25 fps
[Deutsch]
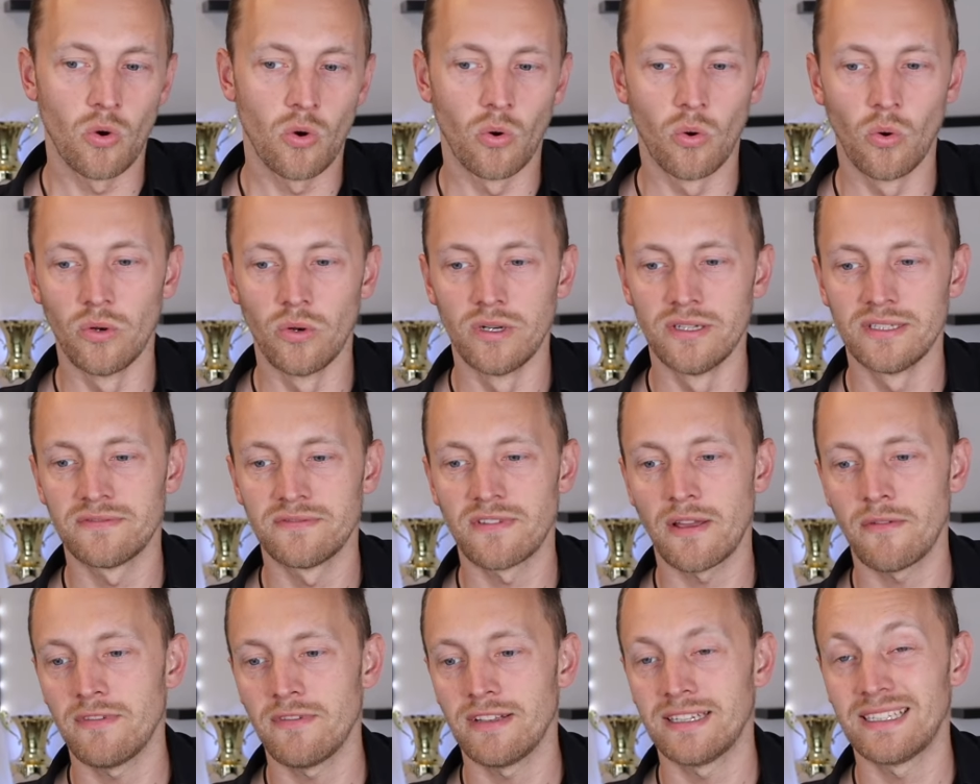Und
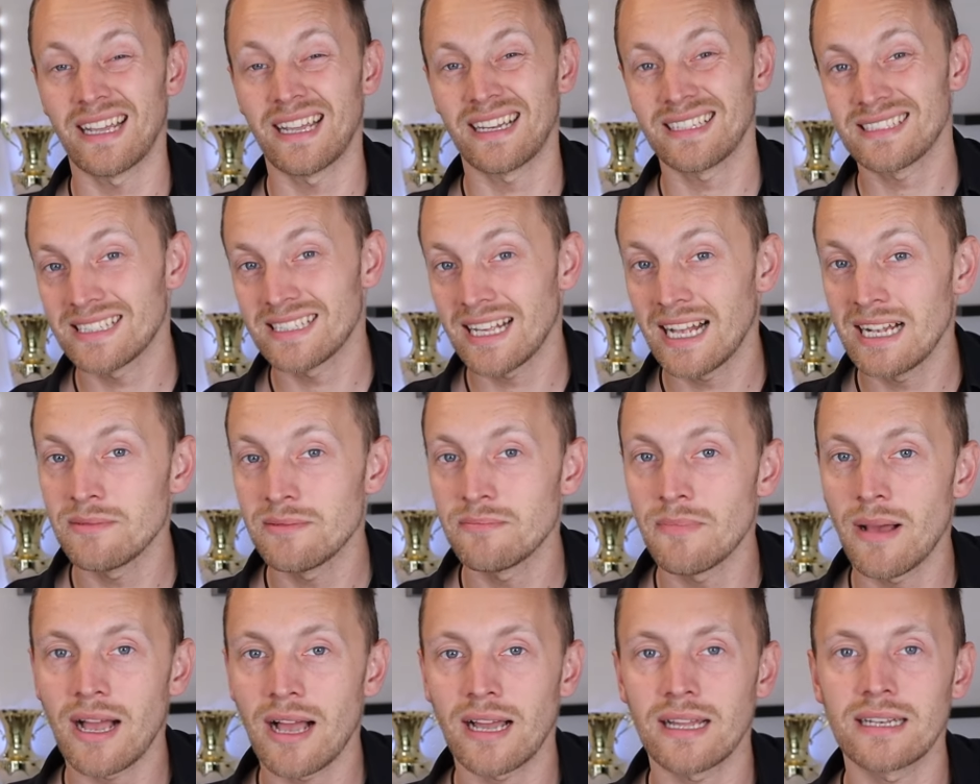wenn wir das
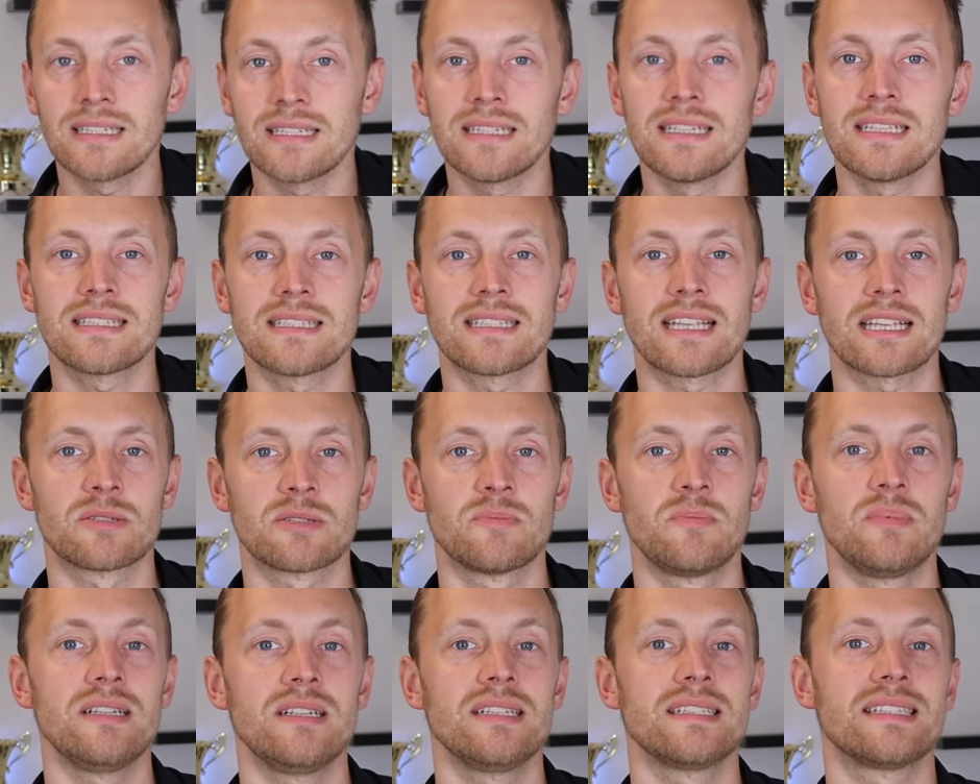halt machen, ist
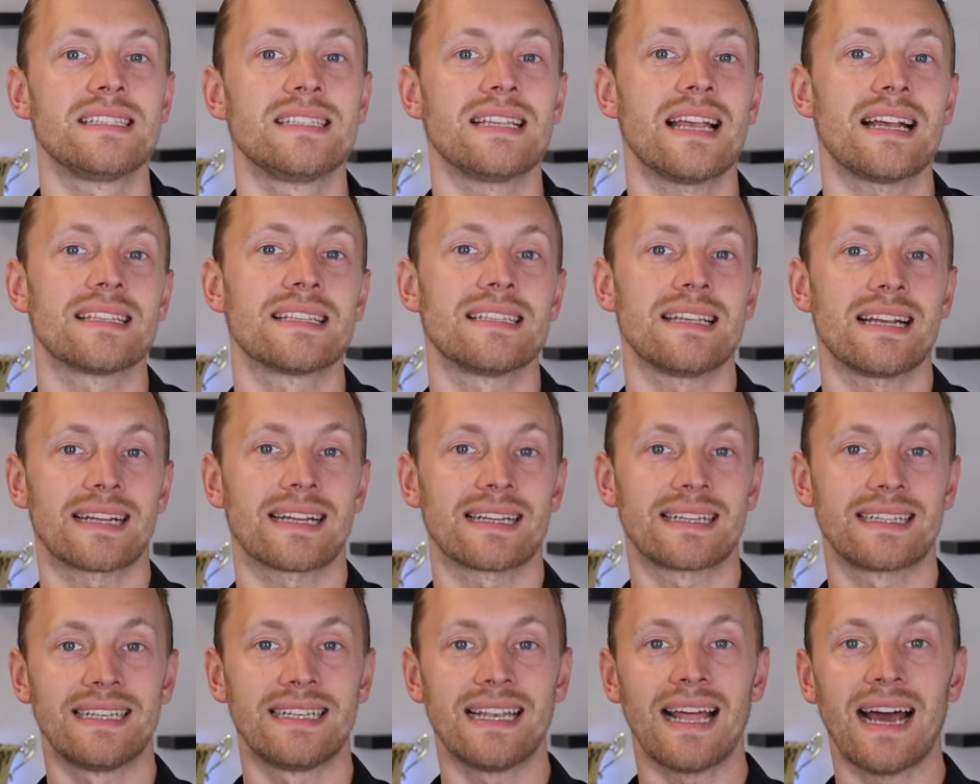das Bild sehr, sehr
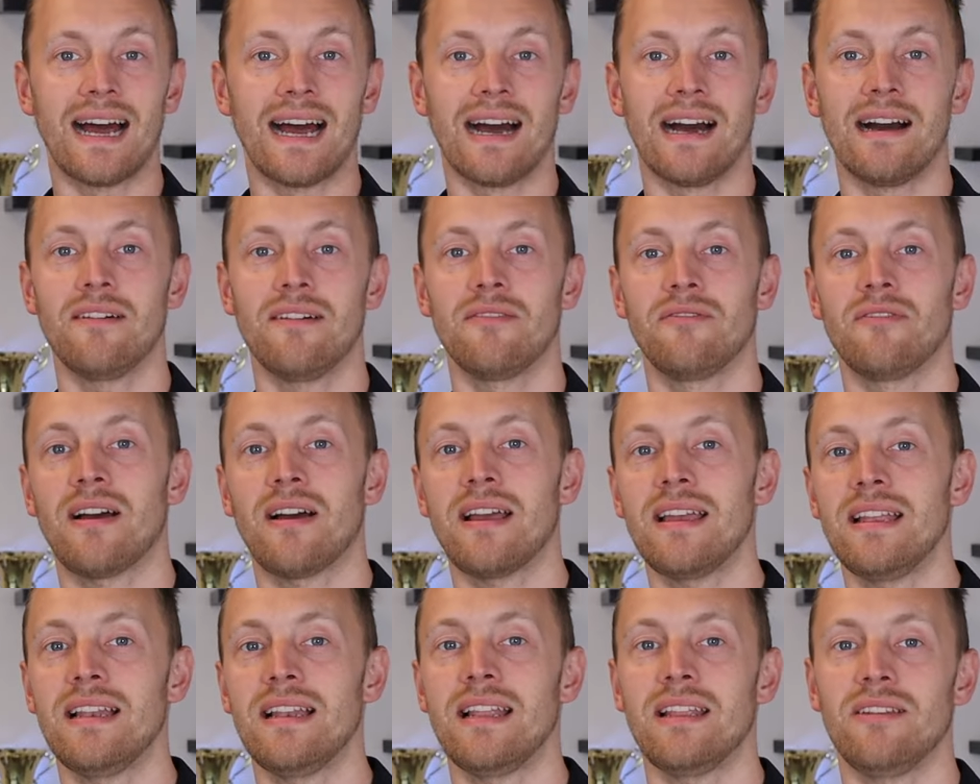klar,
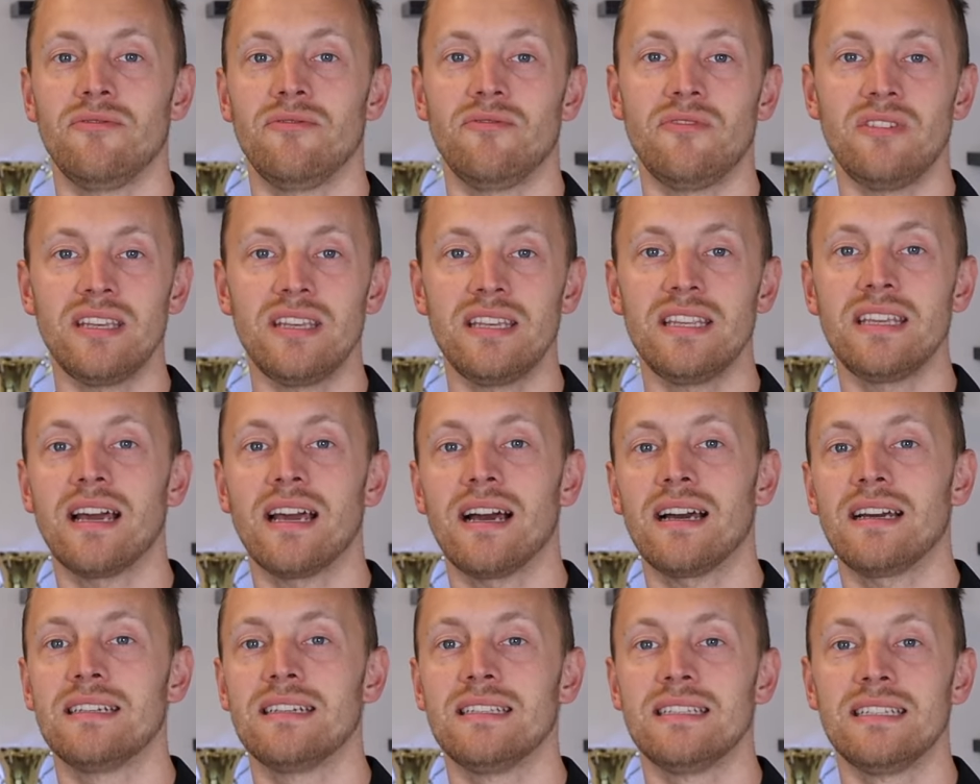weil
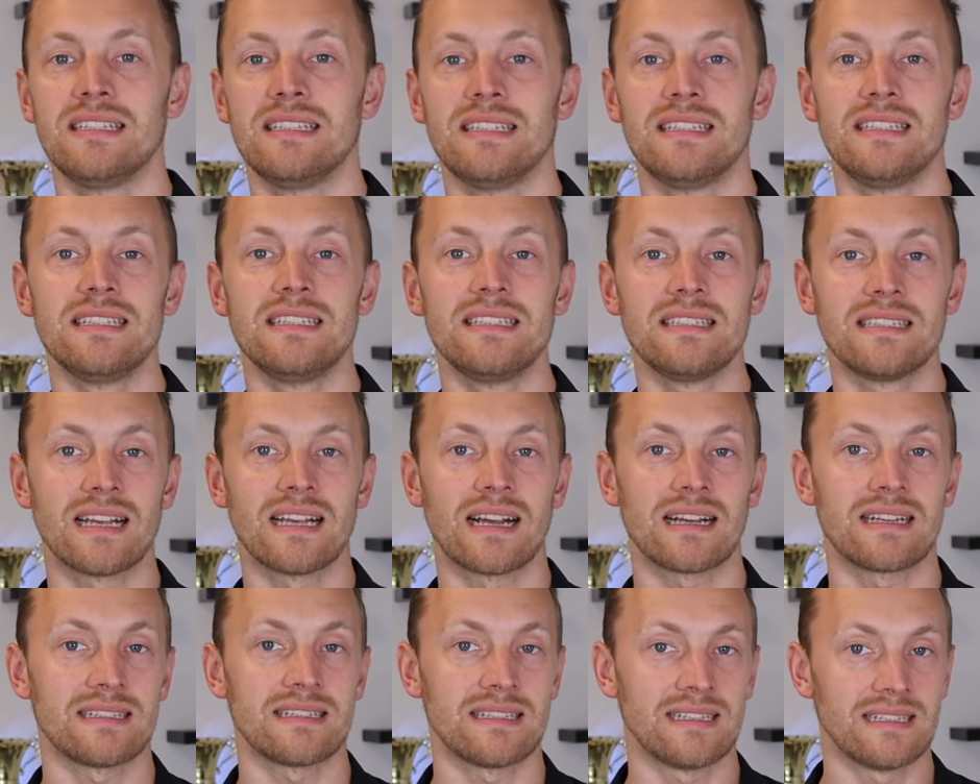Nvidia in
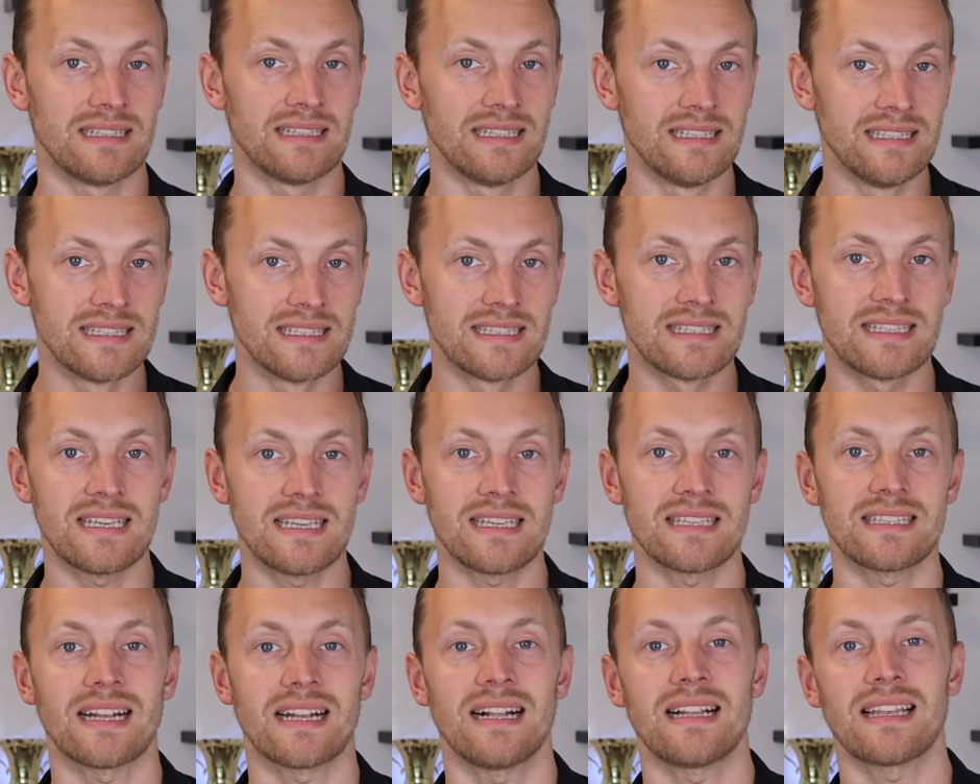dieser
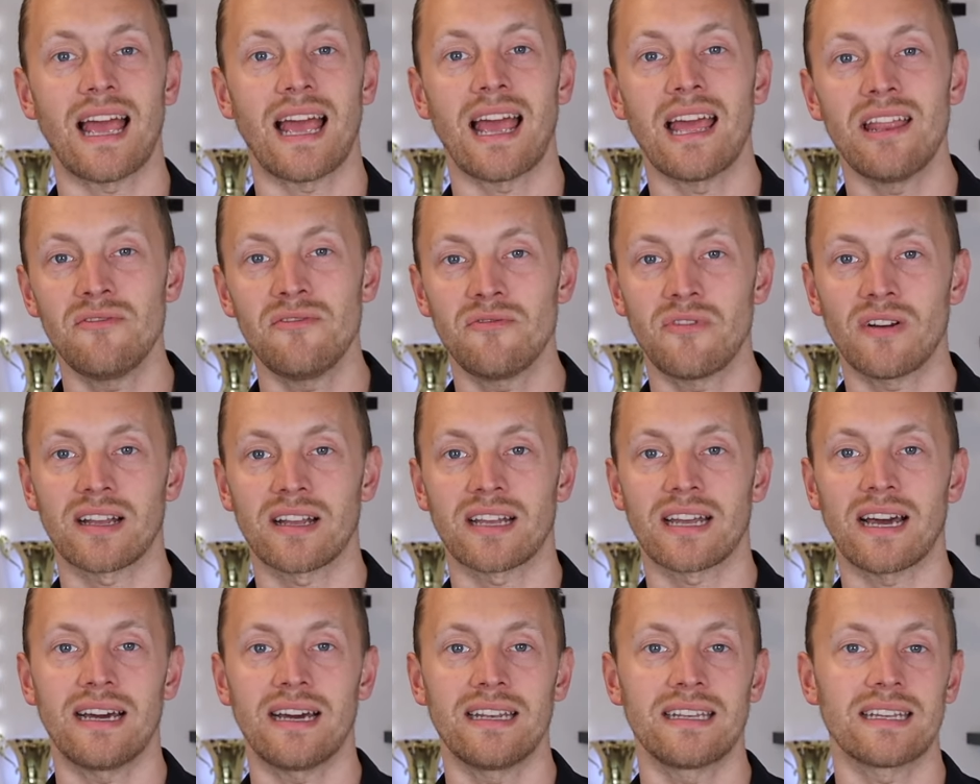Hinsicht halt
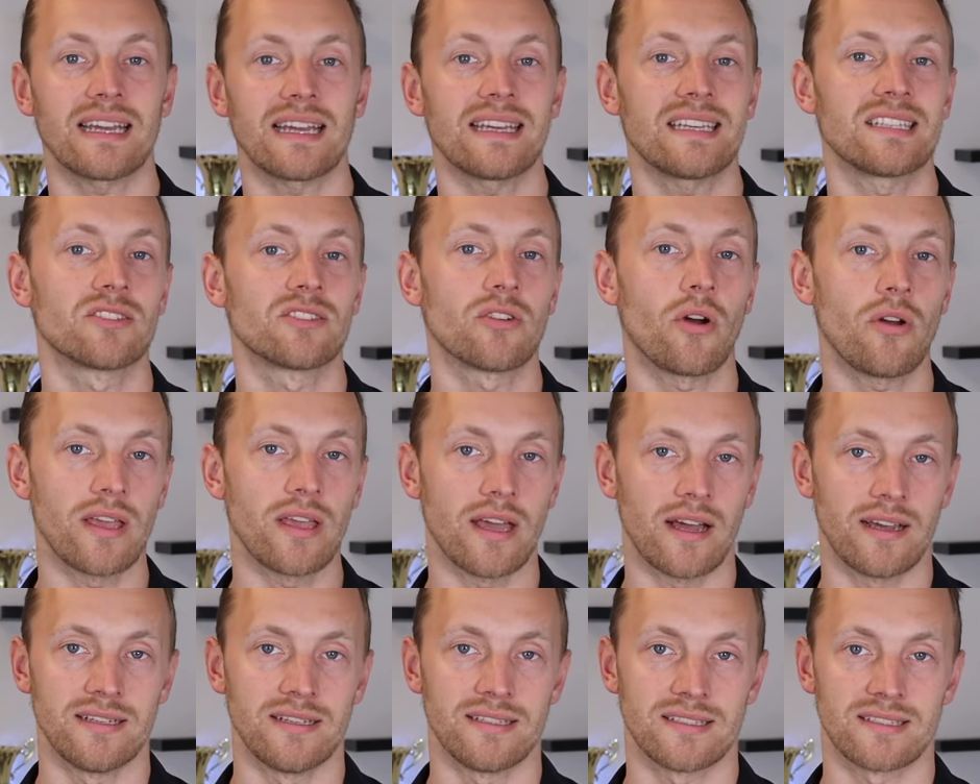einfach gerade recht
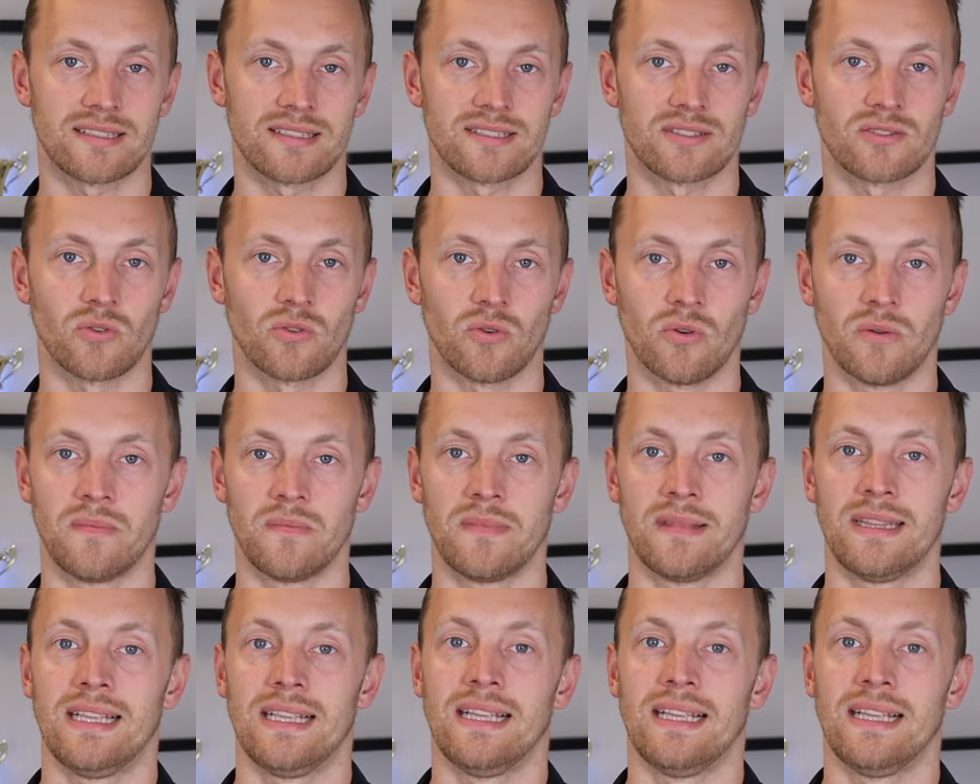teuer ist. So.